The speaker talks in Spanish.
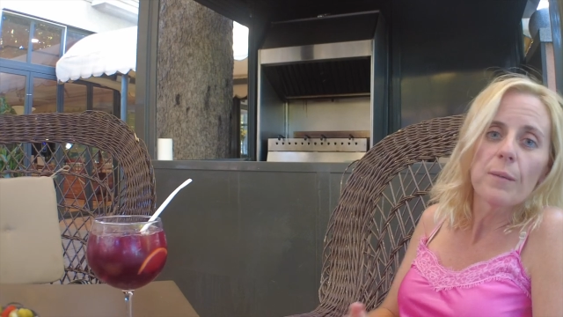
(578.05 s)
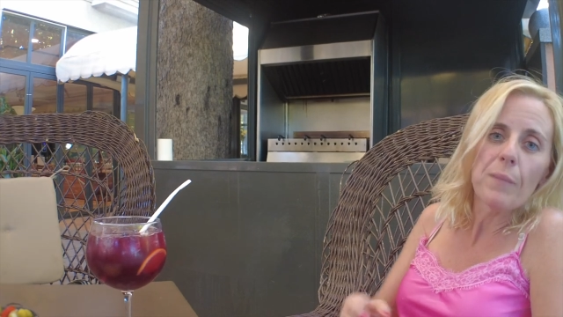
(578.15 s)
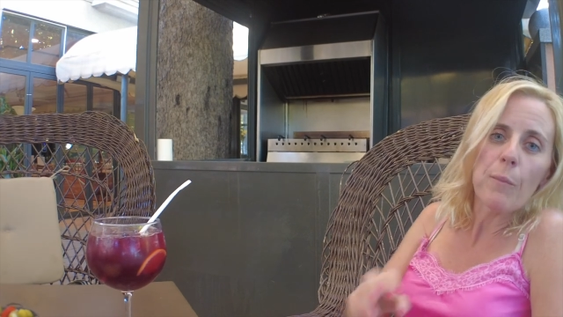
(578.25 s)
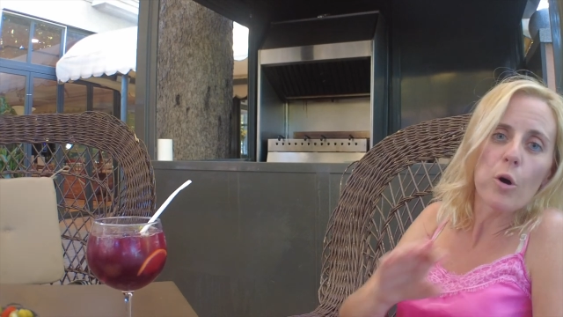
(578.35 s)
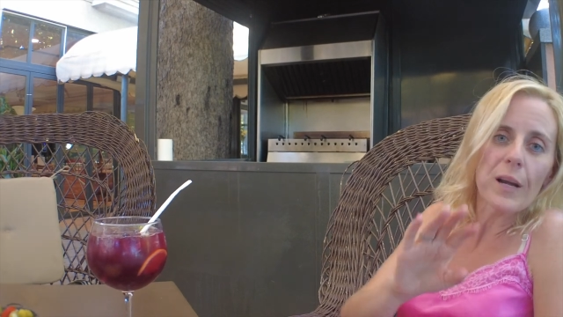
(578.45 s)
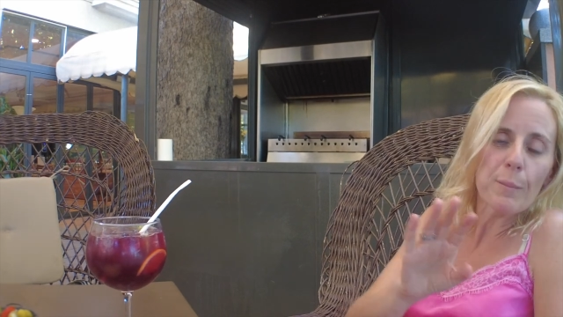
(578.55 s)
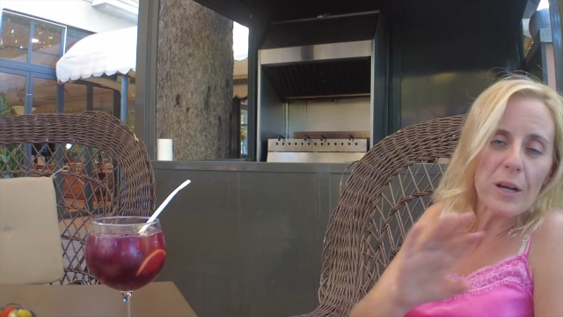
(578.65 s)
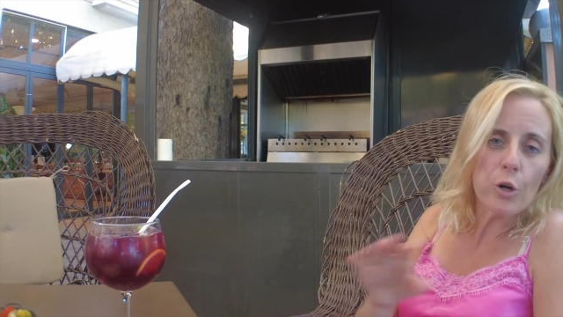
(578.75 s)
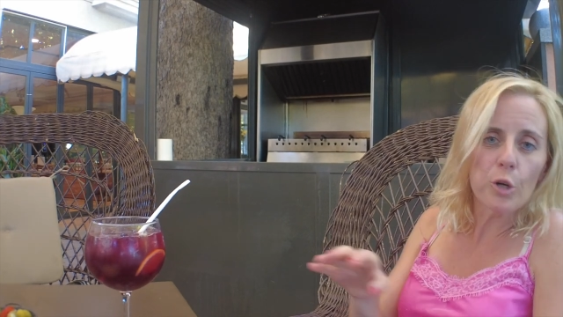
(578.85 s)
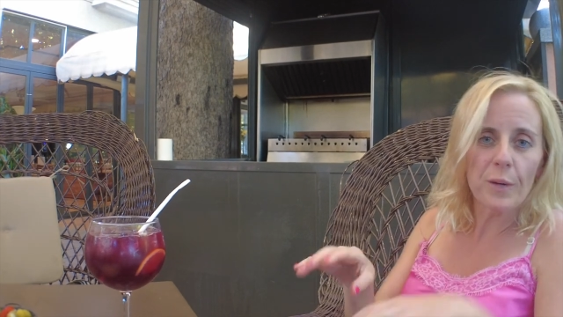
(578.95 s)
Vamos, que
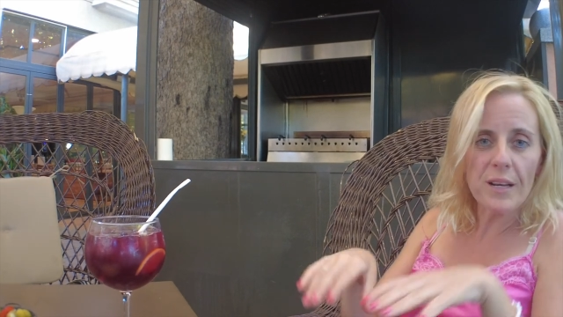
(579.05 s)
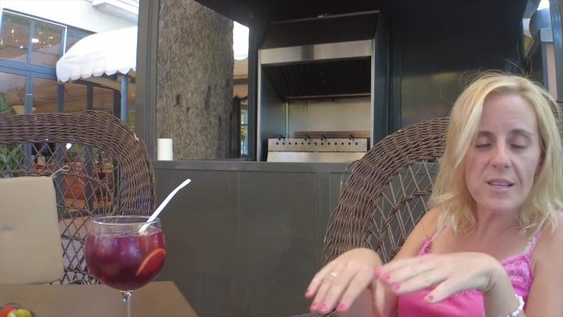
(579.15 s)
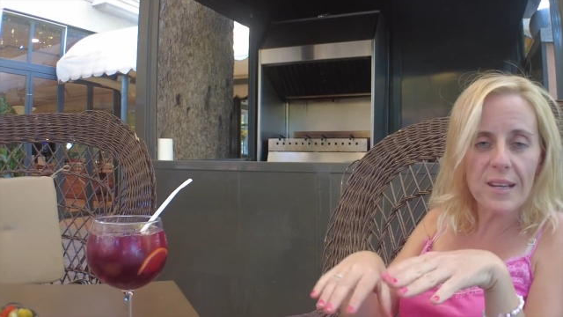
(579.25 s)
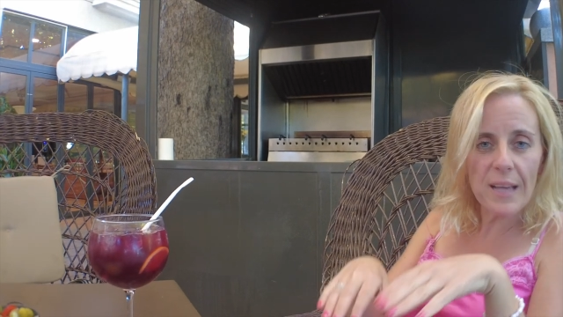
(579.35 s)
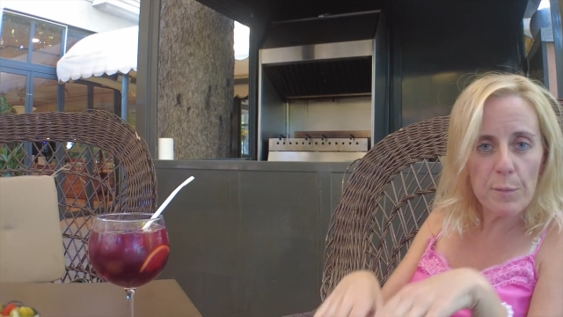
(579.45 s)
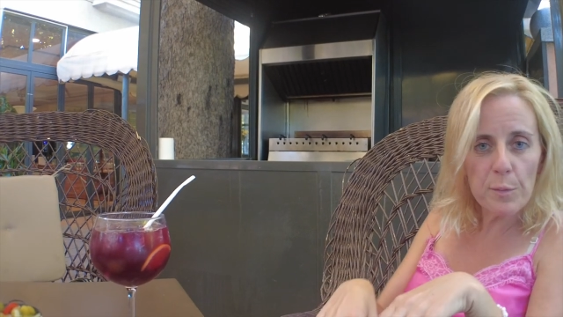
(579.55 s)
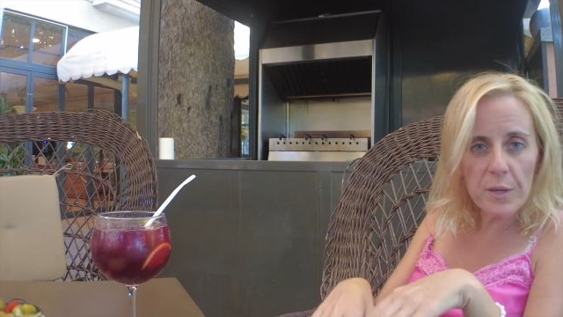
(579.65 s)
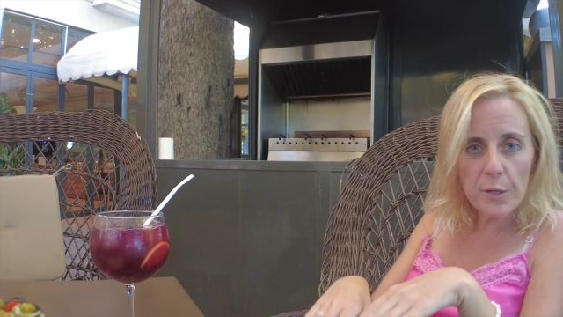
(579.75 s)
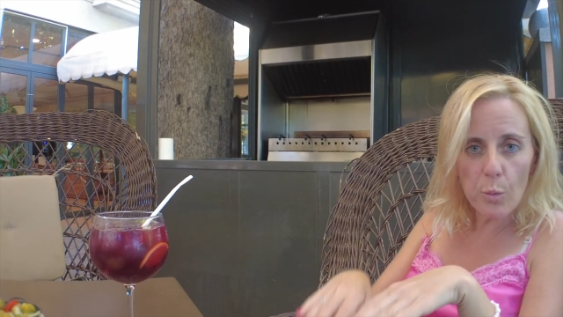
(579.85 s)
mejor venís aquí a vivir